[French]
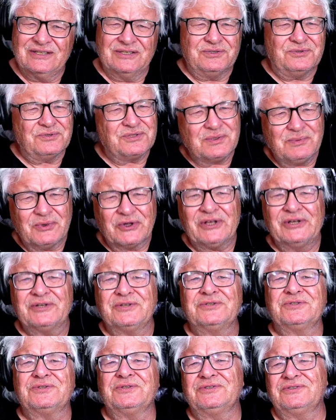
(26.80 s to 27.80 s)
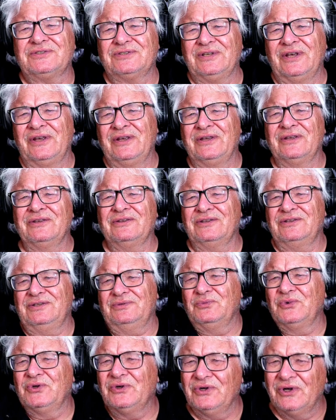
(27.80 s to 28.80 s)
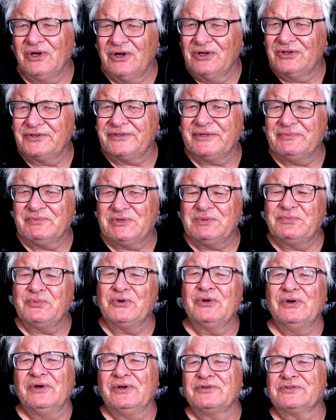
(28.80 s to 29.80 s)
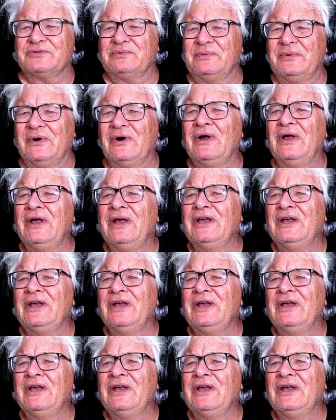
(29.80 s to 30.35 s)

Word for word: justement, quelque chose qui me hante un petit peu en ce moment.